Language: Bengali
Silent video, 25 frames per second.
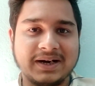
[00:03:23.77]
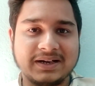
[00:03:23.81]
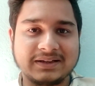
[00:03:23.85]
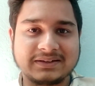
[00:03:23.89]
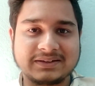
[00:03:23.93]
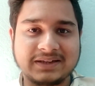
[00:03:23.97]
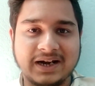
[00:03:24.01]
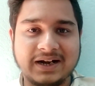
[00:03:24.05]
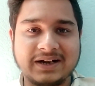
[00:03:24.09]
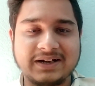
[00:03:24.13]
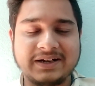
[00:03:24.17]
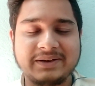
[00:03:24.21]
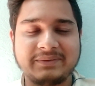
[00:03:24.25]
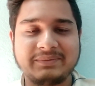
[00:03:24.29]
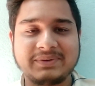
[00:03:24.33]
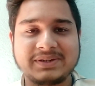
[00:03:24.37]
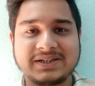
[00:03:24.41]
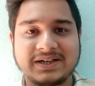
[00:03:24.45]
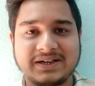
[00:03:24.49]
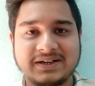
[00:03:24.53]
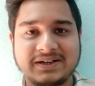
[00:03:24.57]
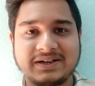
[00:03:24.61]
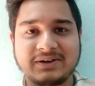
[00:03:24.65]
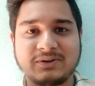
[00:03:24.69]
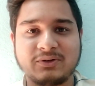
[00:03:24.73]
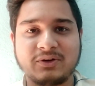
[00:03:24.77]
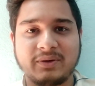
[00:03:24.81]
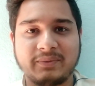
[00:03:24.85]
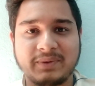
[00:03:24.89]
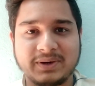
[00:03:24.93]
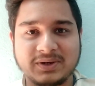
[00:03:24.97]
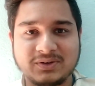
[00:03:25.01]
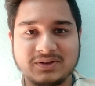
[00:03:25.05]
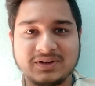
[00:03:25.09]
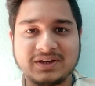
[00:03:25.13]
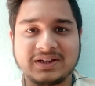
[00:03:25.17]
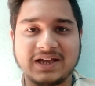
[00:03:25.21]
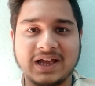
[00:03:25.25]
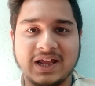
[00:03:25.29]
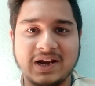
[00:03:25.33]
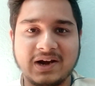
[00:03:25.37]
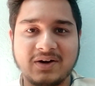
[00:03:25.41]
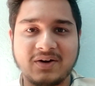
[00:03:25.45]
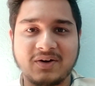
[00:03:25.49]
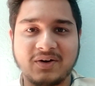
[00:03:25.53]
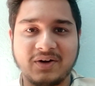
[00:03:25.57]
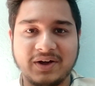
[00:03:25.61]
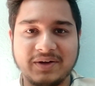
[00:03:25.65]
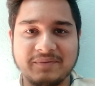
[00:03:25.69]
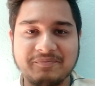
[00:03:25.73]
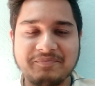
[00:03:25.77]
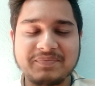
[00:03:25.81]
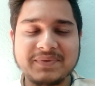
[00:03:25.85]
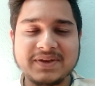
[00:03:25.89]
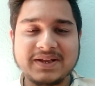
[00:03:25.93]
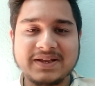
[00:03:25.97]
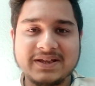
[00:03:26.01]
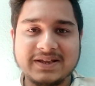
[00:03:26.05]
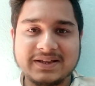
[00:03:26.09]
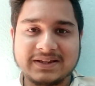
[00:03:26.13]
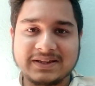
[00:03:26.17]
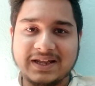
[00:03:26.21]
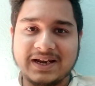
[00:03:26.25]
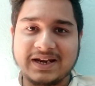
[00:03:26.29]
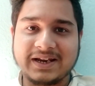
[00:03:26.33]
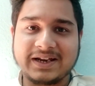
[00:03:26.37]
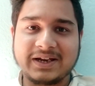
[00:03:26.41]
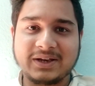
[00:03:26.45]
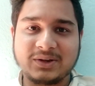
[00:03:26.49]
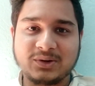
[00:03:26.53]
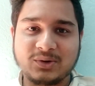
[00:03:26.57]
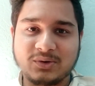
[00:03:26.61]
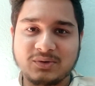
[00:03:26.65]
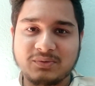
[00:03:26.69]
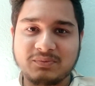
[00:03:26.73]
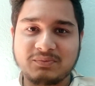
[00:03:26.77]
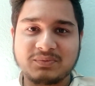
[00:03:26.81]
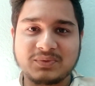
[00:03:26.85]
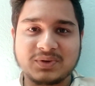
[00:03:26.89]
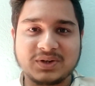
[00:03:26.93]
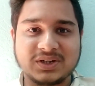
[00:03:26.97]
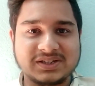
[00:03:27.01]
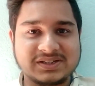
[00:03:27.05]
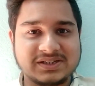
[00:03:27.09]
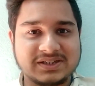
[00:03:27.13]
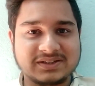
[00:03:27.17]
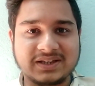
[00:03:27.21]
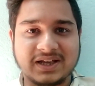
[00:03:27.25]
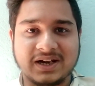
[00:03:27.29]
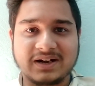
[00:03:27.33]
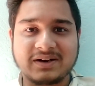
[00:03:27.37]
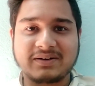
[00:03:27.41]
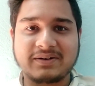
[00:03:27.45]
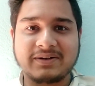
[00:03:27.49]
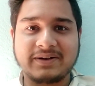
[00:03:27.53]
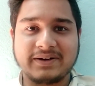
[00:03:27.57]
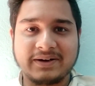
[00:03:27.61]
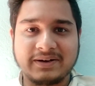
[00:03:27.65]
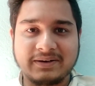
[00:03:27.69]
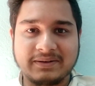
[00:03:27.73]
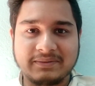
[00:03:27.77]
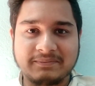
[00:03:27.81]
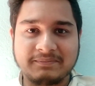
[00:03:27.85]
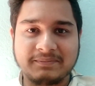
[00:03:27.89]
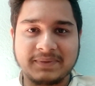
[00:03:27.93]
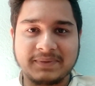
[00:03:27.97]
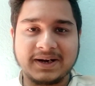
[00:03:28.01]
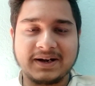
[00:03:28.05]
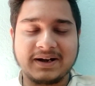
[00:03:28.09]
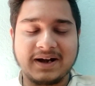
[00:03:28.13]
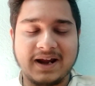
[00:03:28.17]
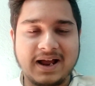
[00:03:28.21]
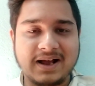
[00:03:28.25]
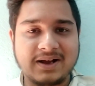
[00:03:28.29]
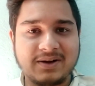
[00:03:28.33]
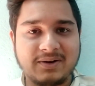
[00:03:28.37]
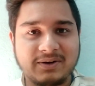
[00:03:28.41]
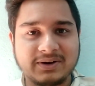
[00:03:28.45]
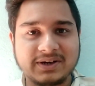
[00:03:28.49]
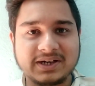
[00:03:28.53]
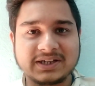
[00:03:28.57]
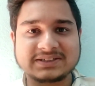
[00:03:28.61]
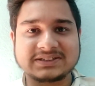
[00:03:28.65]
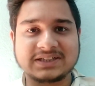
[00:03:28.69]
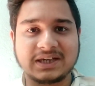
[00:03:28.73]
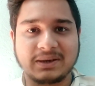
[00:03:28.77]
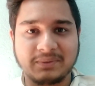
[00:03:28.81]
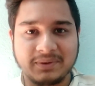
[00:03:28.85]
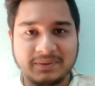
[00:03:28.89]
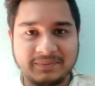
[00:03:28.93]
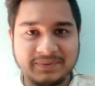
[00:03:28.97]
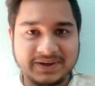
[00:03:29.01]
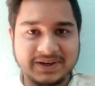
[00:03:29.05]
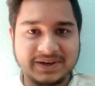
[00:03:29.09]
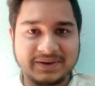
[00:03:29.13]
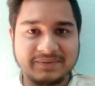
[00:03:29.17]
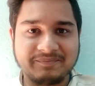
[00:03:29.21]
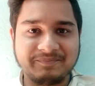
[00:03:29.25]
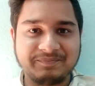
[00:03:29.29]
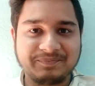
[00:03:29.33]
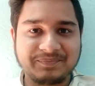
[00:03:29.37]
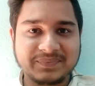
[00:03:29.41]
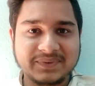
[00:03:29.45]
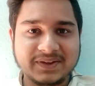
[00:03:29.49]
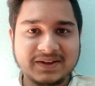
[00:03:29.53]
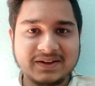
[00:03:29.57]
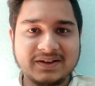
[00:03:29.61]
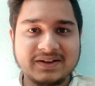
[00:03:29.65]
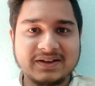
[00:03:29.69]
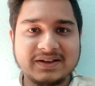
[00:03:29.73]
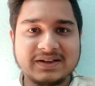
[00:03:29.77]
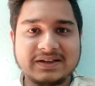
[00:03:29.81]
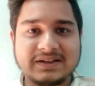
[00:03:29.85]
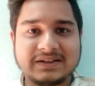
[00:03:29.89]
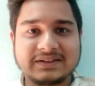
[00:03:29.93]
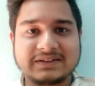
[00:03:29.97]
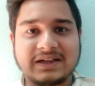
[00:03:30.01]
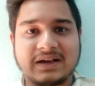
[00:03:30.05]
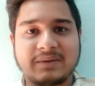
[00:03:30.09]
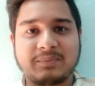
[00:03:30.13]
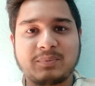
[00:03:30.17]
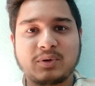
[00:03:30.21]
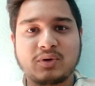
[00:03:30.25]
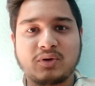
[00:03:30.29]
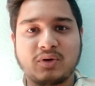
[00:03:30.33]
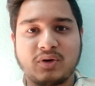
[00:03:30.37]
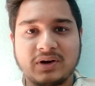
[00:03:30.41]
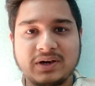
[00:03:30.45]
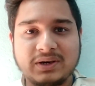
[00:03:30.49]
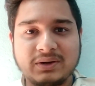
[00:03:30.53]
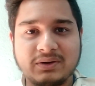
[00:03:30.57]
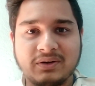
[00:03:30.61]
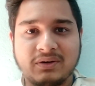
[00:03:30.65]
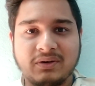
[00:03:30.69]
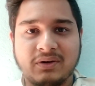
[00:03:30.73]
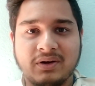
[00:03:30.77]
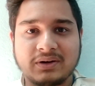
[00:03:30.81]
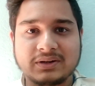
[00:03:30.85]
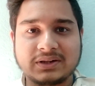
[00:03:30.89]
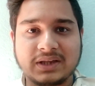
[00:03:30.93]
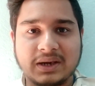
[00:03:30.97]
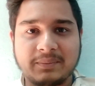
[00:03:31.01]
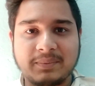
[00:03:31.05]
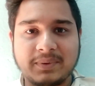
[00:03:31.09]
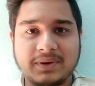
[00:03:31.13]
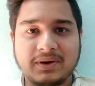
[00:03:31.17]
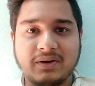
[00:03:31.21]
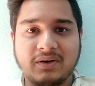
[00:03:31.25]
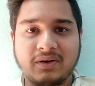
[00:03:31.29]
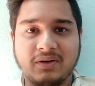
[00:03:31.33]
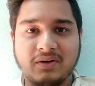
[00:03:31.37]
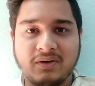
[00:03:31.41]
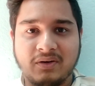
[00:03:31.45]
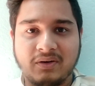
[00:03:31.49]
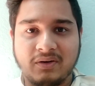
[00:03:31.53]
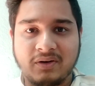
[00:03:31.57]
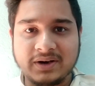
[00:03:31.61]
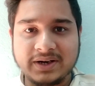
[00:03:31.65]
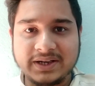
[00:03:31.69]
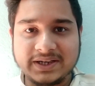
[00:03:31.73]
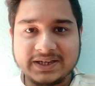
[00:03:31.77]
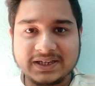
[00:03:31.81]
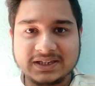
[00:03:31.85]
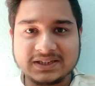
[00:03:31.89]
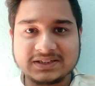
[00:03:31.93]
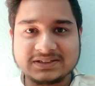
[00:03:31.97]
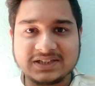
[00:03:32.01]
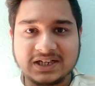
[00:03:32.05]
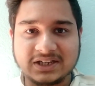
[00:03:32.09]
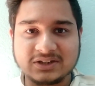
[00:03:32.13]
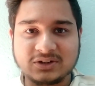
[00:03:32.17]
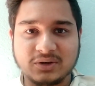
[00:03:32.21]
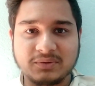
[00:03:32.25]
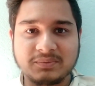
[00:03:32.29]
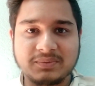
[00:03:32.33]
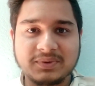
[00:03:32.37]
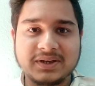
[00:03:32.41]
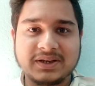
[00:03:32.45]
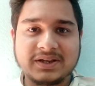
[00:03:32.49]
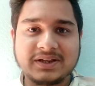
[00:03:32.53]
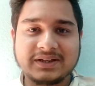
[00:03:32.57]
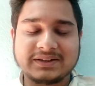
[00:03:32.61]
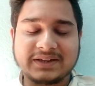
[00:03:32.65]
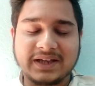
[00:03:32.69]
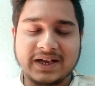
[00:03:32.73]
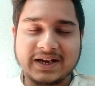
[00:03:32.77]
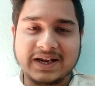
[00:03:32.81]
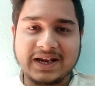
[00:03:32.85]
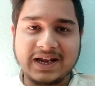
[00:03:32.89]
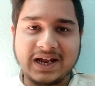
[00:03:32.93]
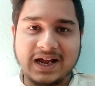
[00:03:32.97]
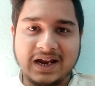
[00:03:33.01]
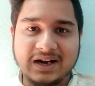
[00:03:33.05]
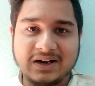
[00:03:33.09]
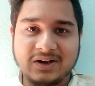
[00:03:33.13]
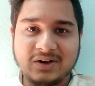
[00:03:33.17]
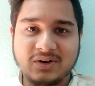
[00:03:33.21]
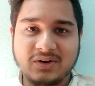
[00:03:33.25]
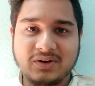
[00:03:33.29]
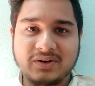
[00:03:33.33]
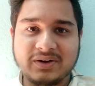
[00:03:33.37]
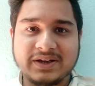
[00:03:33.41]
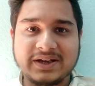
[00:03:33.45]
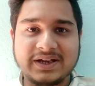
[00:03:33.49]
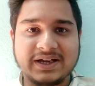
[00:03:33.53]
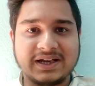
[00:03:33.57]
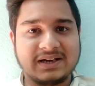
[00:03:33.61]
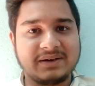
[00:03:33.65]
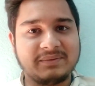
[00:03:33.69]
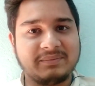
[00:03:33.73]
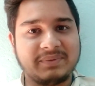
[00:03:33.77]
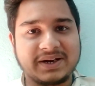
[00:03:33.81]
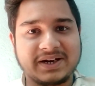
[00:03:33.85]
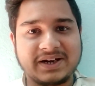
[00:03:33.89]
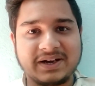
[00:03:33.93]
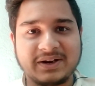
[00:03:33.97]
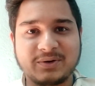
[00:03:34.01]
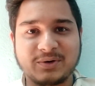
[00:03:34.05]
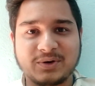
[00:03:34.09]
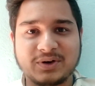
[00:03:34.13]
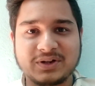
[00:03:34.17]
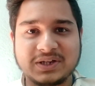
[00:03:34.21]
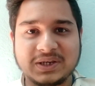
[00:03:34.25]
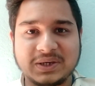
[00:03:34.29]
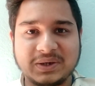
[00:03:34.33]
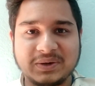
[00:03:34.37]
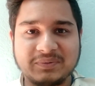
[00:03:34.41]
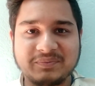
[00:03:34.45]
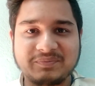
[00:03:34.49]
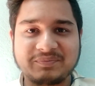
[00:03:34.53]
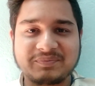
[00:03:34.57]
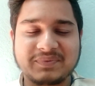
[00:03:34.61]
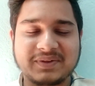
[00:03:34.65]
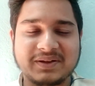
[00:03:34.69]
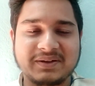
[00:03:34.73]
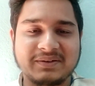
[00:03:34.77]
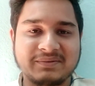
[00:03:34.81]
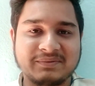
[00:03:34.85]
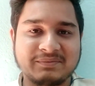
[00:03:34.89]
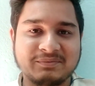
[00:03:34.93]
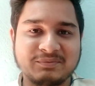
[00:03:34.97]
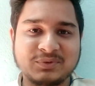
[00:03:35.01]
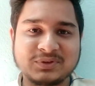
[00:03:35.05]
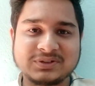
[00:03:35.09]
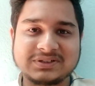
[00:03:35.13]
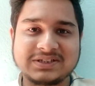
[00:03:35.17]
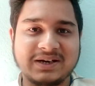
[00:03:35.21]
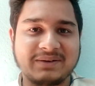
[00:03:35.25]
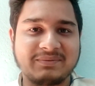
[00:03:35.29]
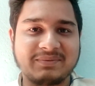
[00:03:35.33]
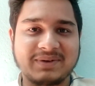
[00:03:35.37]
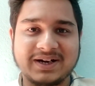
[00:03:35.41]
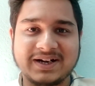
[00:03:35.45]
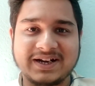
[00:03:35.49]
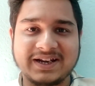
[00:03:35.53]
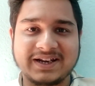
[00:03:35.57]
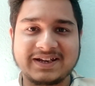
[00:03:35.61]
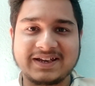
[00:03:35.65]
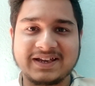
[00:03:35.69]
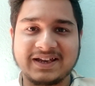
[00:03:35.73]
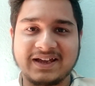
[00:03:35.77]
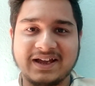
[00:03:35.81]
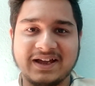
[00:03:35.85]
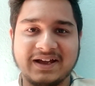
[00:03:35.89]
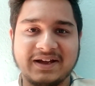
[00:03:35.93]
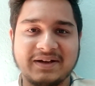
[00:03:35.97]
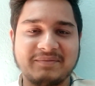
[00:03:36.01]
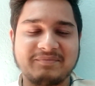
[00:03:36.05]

মানে থার্ড ডিভিশন টুর্নামেন্ট যদি খেলানো হয় তাহলে কিন্তু তার মানে রাগ হওয়াটা স্বাভাবিকই তারপর তারপর অনিকেত যাদব তাকে আনলো এনে বিক্রি করে দিল বুঝলাম না ঠিক